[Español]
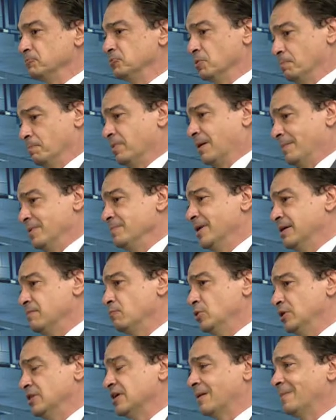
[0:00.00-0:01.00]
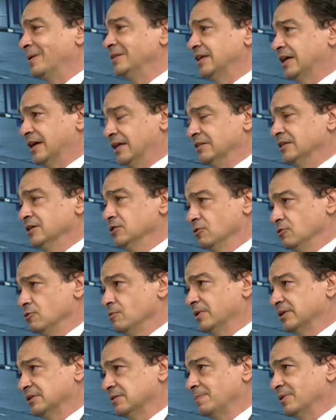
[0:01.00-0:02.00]
para mí muy dramática, entiendo, ¿no?
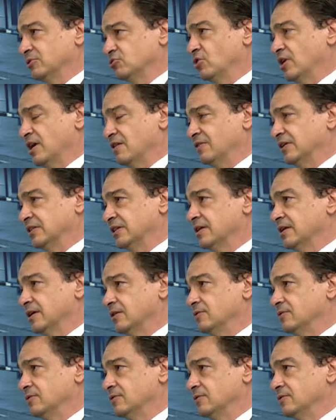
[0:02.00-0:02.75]
Para esas personas afectadas.